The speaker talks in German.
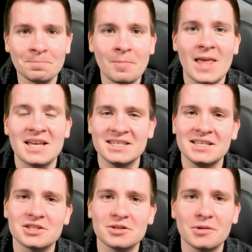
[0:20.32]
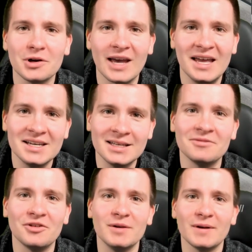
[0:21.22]
Es ist jetzt zum Glück endlich
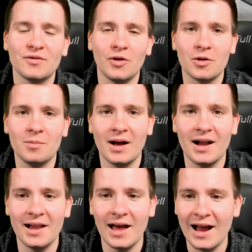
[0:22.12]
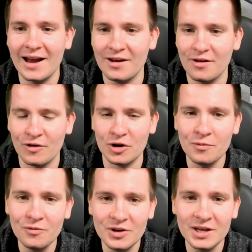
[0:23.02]
im Feuerwerksforum mal eine
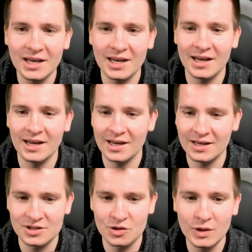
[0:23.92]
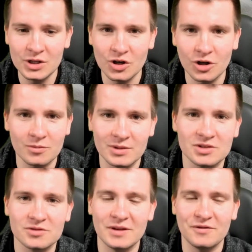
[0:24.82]
vernünftige Screenshotung
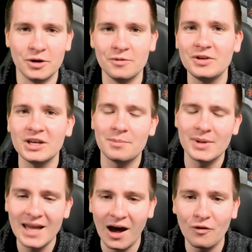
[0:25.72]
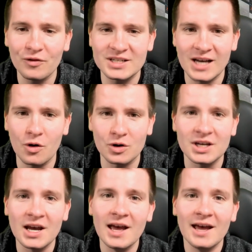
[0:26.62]
bzw. vernünftige Bilder aufgetaucht
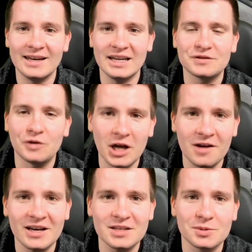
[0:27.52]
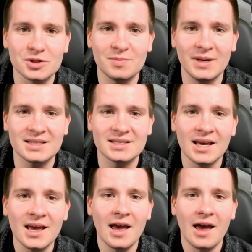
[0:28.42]
des Feuerwerksprospekts,
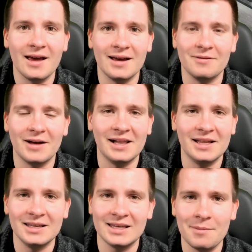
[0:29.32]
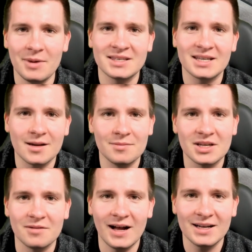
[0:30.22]
äh, weil ich habe extra
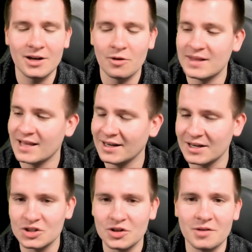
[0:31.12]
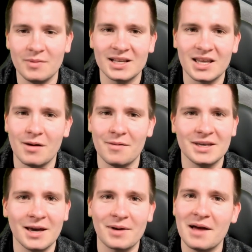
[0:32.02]
damit gewartet, auch wenn es andere schon gemacht haben, aber
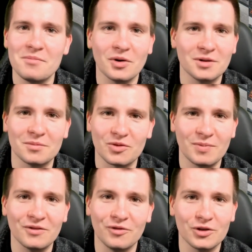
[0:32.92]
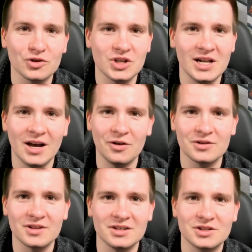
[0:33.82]
ich habe keinen Bock, einen Prospekt vorzustellen
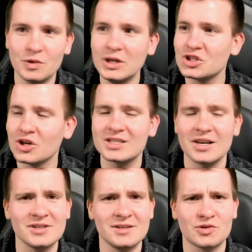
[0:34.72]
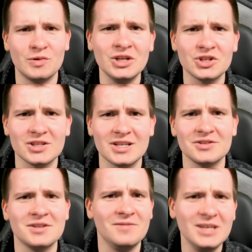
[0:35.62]
aus äh, Screenshots, aus den Screenshots,
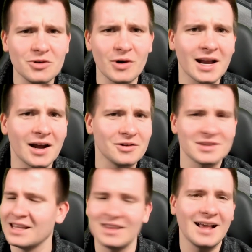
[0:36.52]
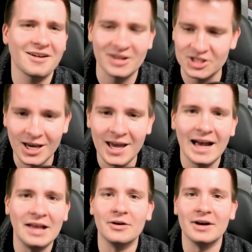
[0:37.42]
aus dem Video heraus. Das ist ja Quatsch.
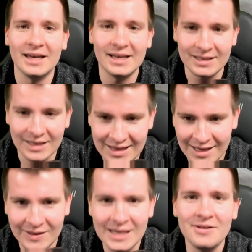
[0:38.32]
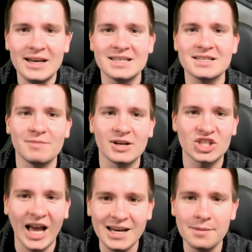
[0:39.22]
Also äh, jetzt hier wenigstens mal
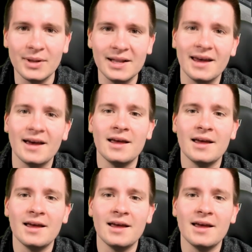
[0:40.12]
gescheite Bilder